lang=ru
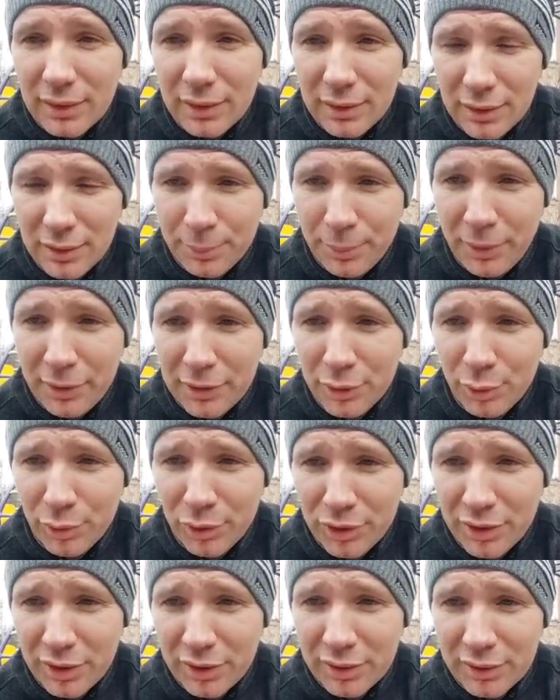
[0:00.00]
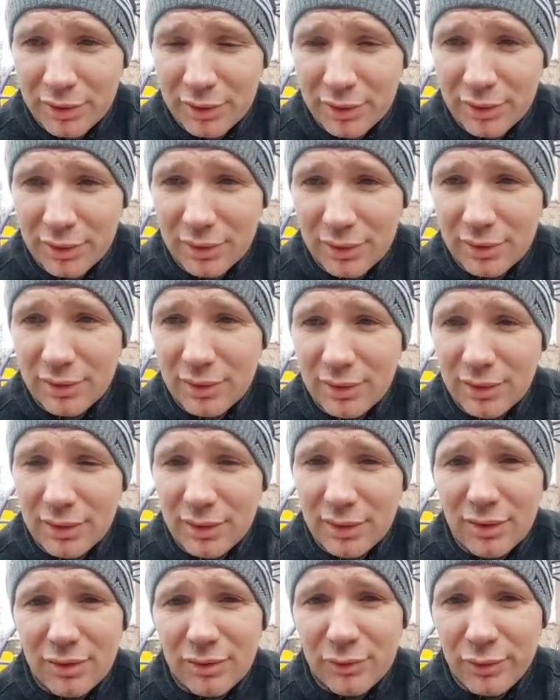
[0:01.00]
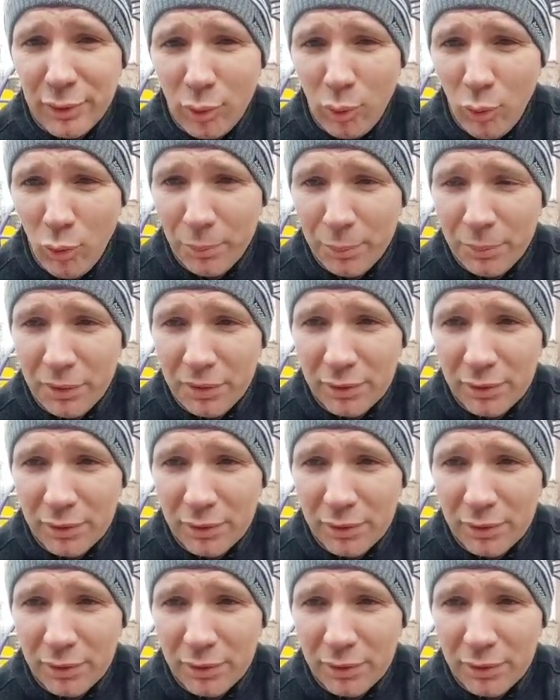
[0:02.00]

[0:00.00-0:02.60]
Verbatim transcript: и пойдете в окоп